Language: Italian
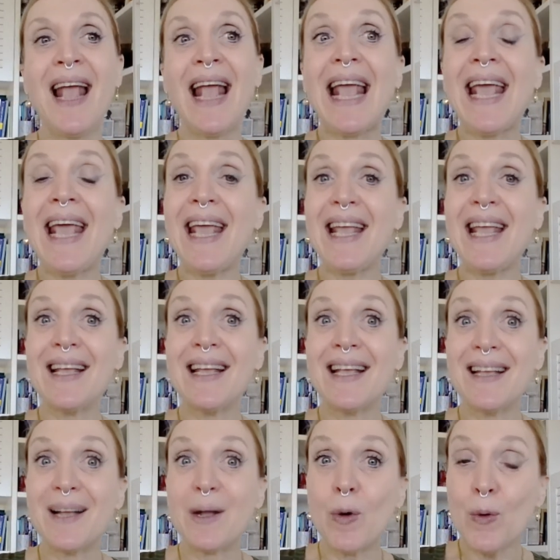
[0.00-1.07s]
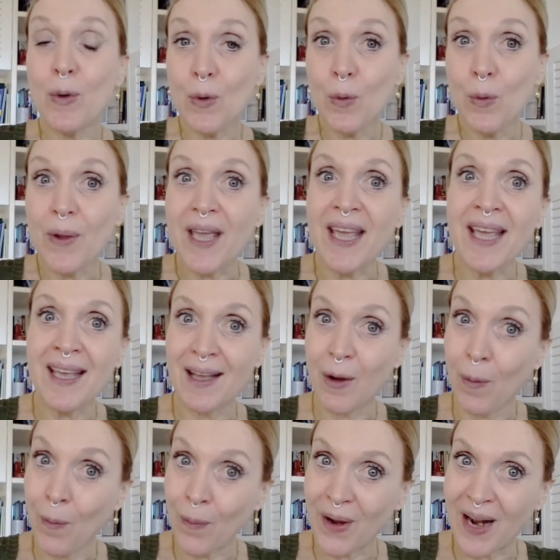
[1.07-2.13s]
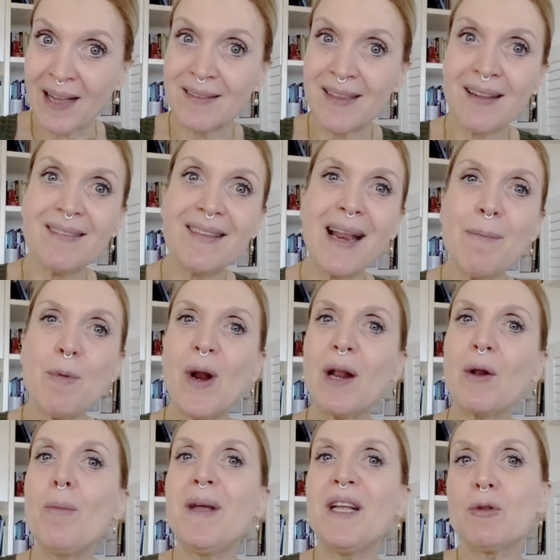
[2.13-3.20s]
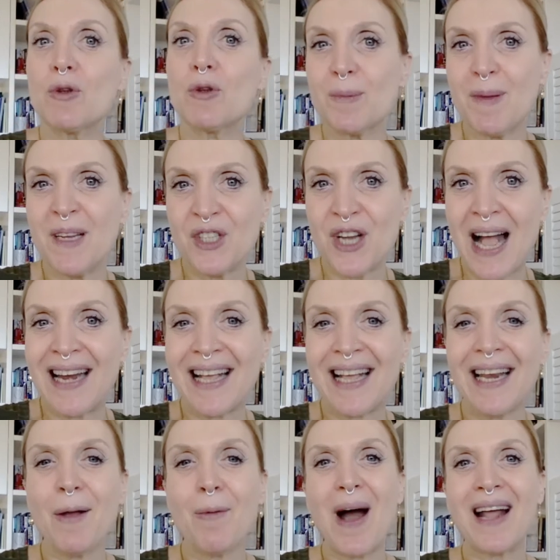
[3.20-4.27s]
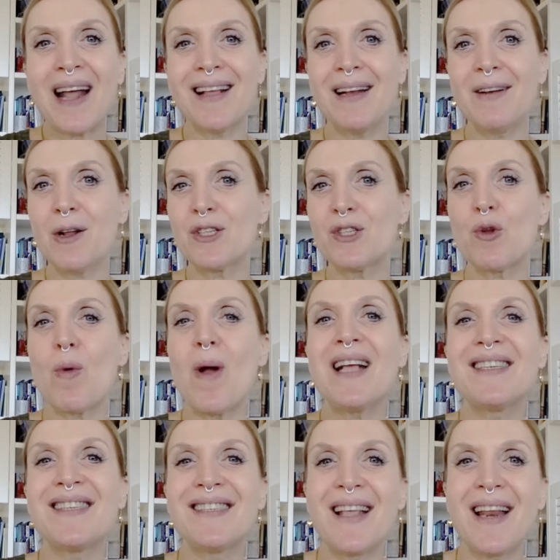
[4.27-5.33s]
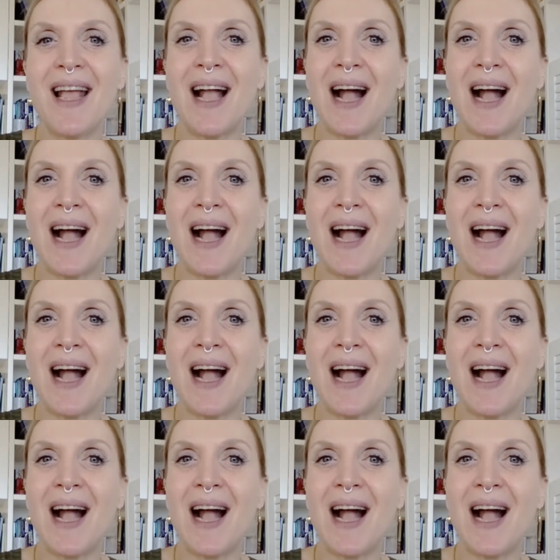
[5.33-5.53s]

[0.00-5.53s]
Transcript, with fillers: e con lui ora tratteremo un argomento speciale che riguarda il nostro essere